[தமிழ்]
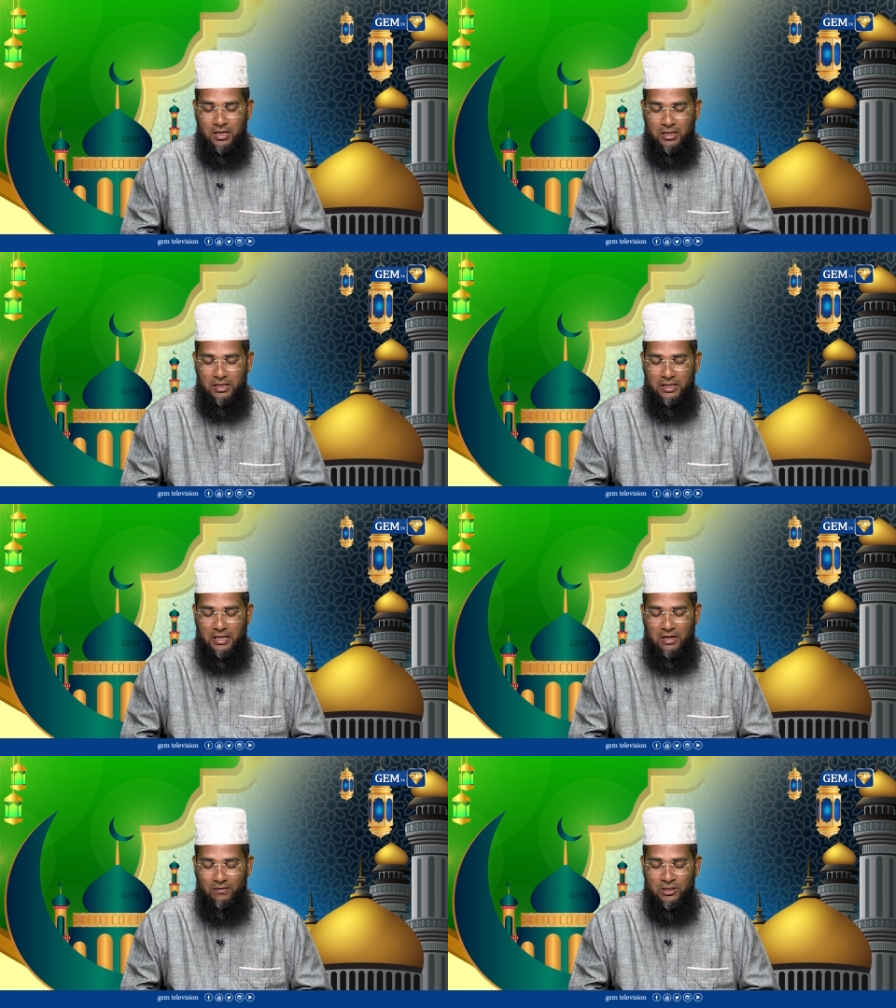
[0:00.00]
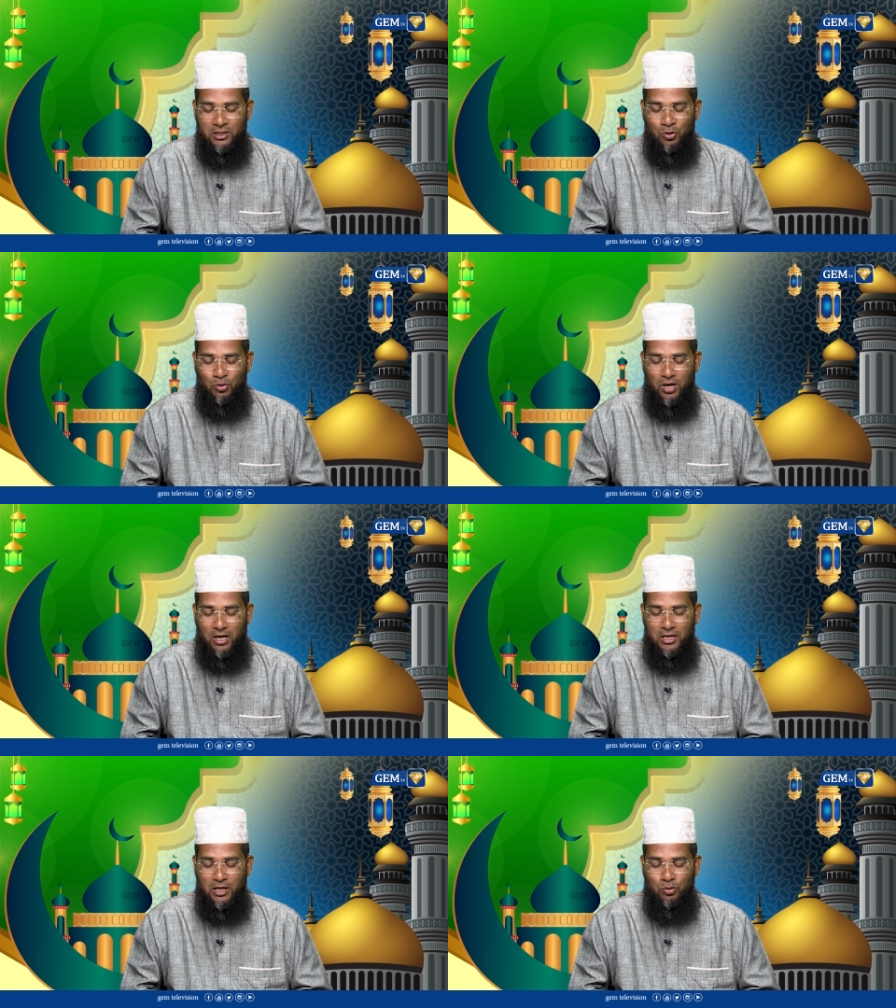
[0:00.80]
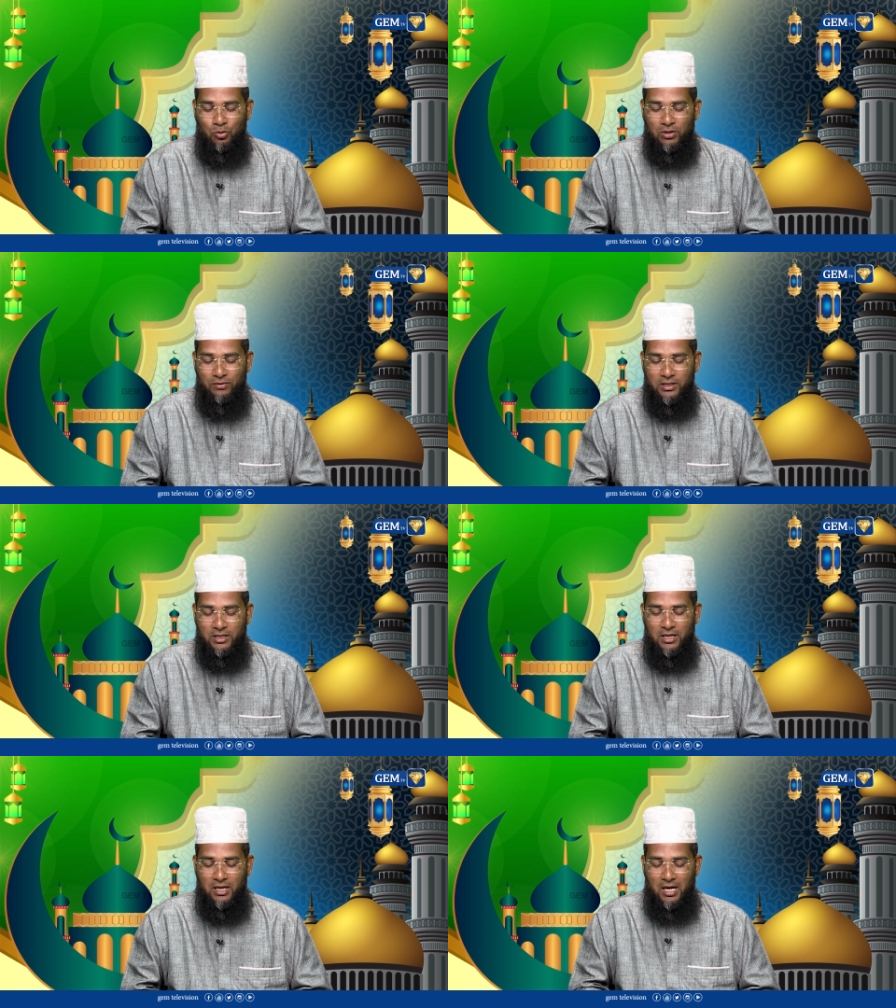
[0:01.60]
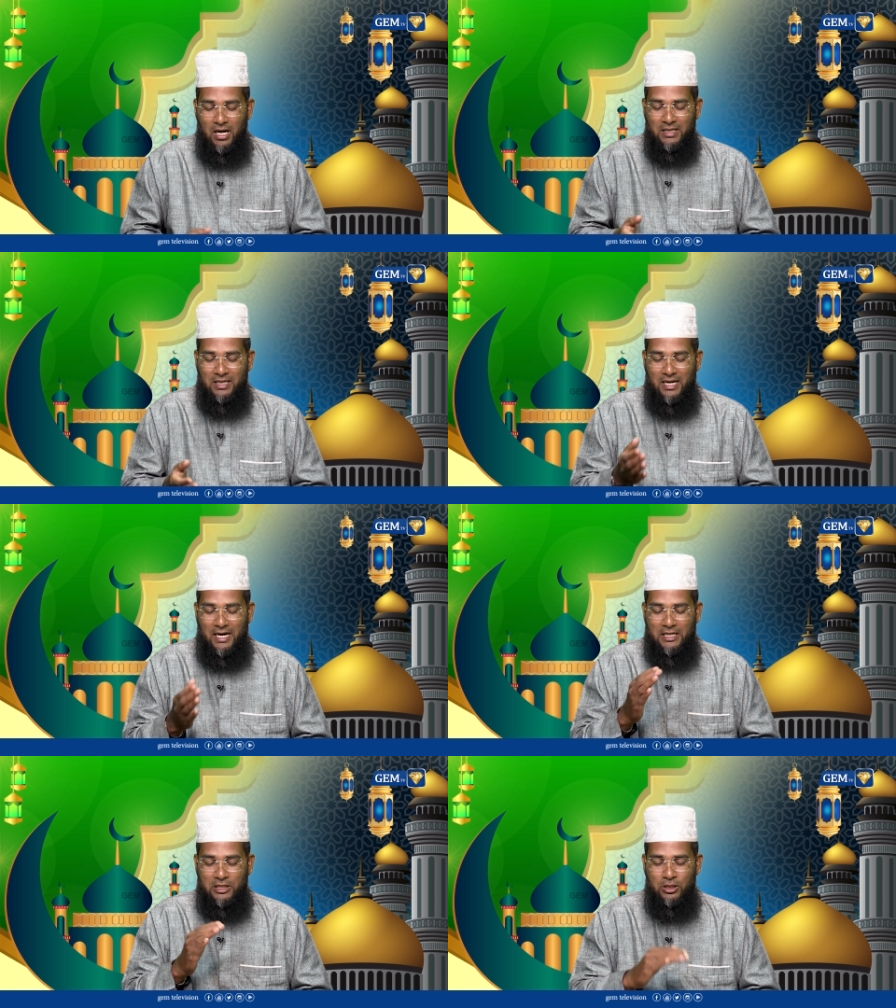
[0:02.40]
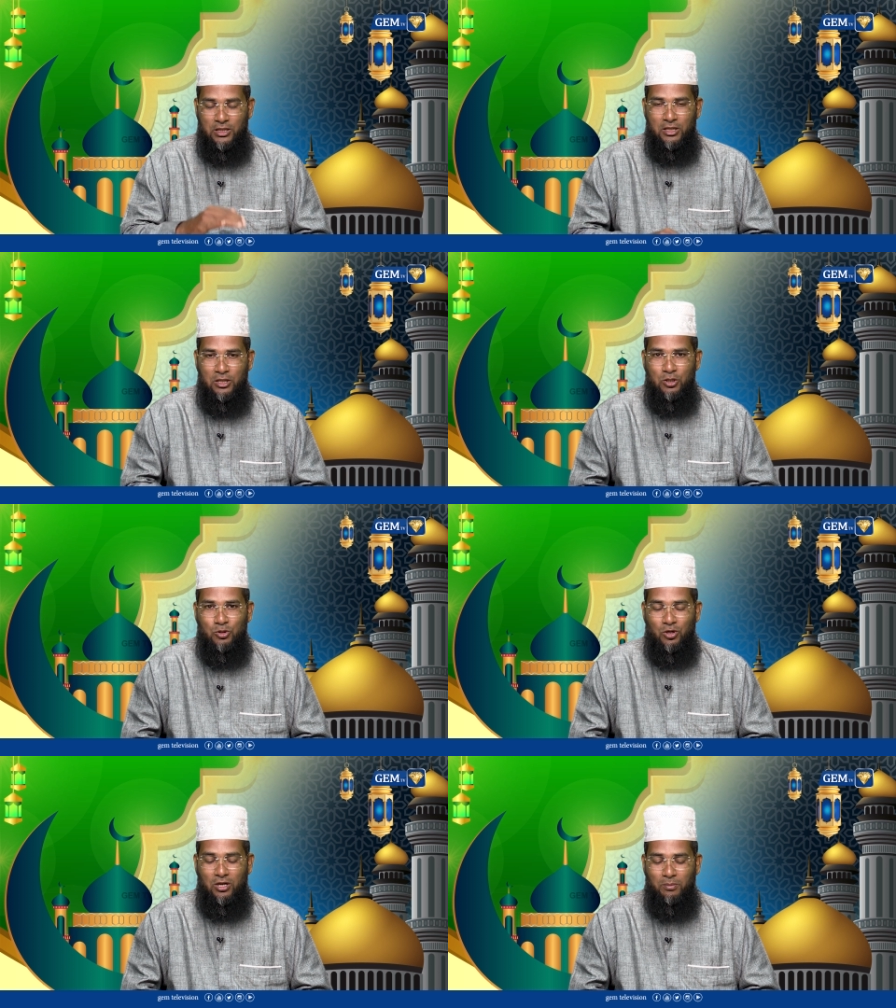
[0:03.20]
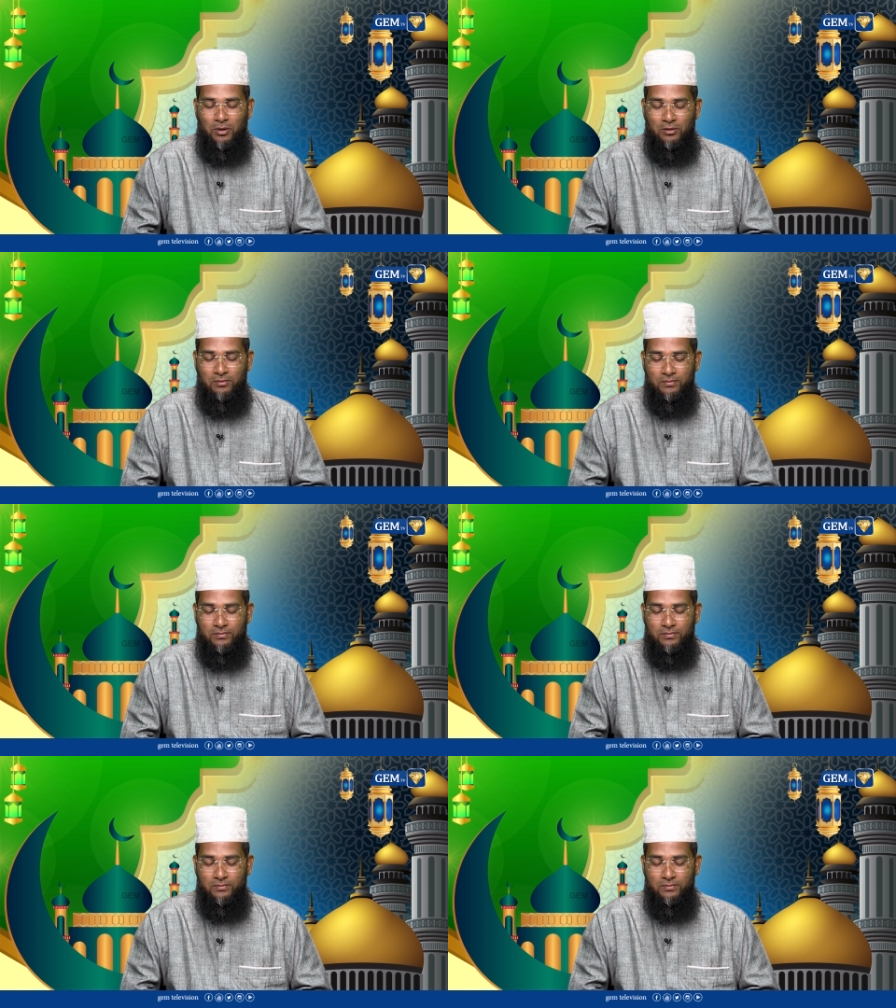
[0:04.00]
என்று இறைவன் திருக்குறானிலே கூறிவிட்டு அதற்கு அடுத்து சொல்லப்படும்